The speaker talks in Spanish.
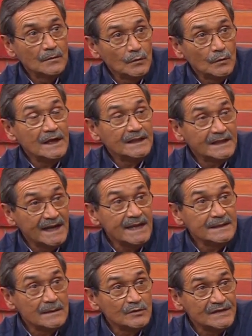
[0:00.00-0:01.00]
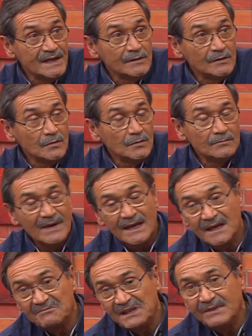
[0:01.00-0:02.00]
el 30%,
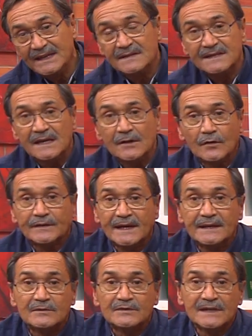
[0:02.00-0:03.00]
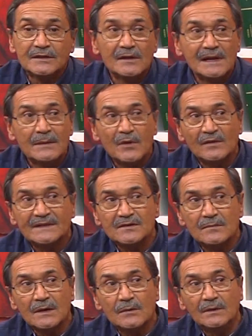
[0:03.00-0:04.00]
por del 25, 30% de la
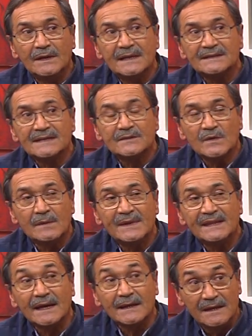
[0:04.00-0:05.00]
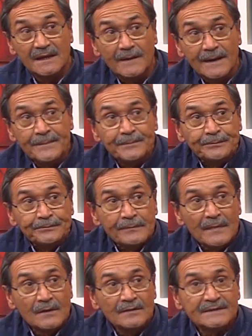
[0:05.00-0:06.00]
población masculina sexualmente activa.
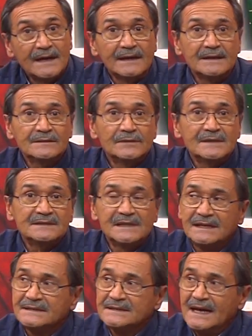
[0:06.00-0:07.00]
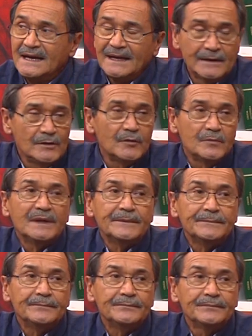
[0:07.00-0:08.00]
O sea, es una incidencia enorme,
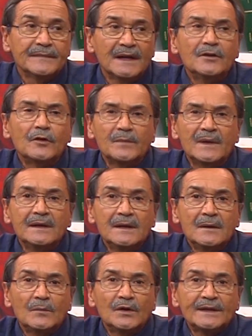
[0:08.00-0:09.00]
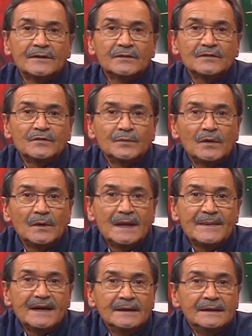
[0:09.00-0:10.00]
enorme. Por lo tanto, es un
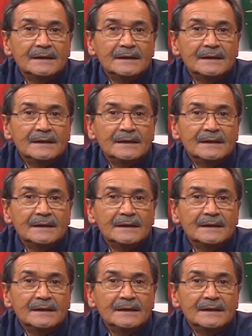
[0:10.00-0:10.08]
problema,